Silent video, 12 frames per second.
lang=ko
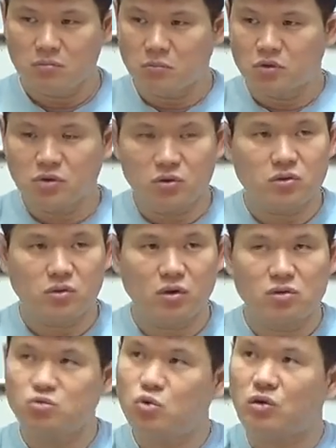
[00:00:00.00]
뭐
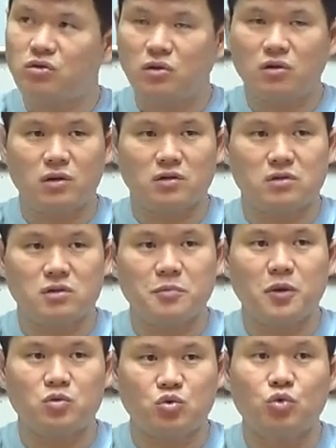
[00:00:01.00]
트위터, 스쿼터 그래서
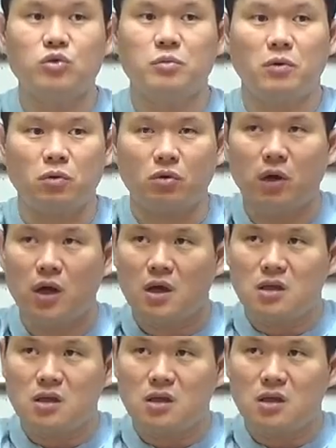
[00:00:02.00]
스피커 종류별로